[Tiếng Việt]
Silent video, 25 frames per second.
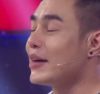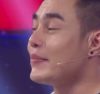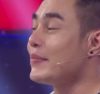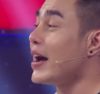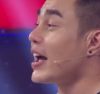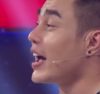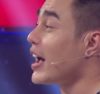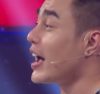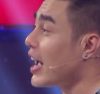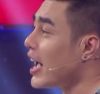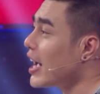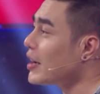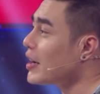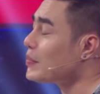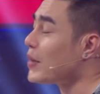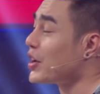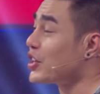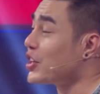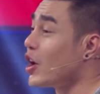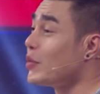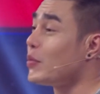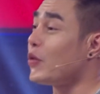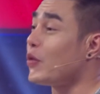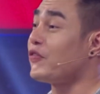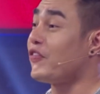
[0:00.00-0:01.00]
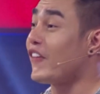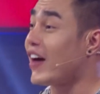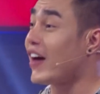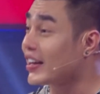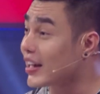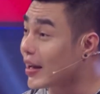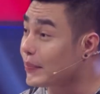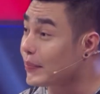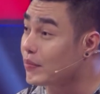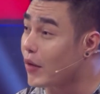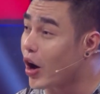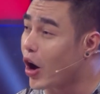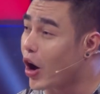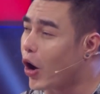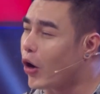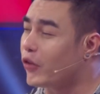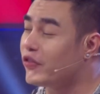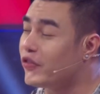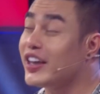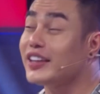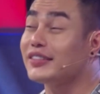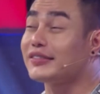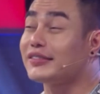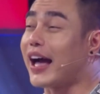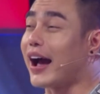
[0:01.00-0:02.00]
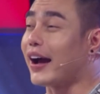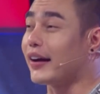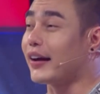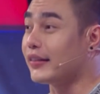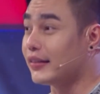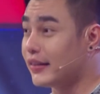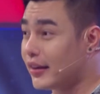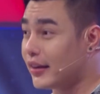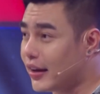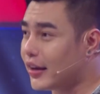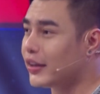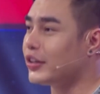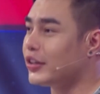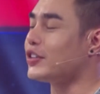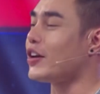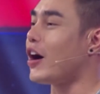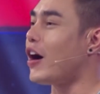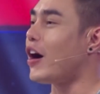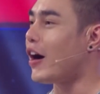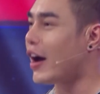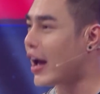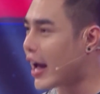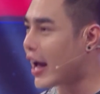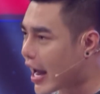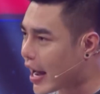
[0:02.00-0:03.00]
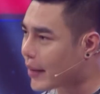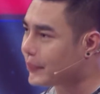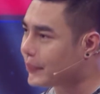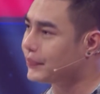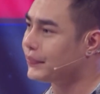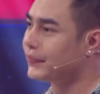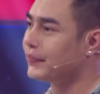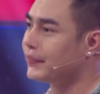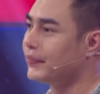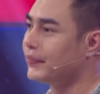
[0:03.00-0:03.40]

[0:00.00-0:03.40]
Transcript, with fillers: đây là bài hát mà do một fan hâm mộ viết tặng riêng cho em